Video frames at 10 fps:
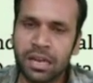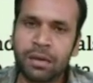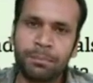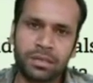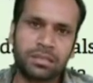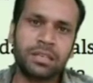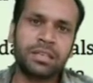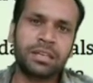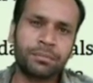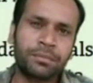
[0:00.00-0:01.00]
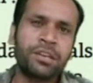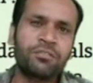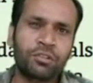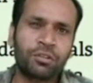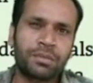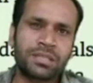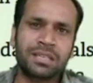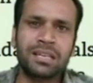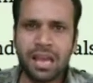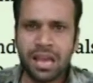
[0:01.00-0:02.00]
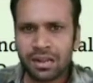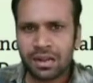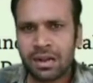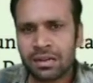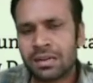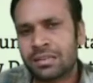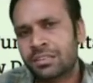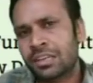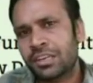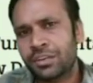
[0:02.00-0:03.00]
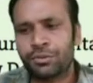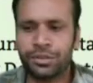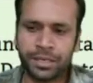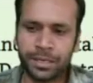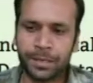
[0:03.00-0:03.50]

पड़ता है कि हमने इन्फॉर्मेशन कहाँ कहाँ से ली हुई है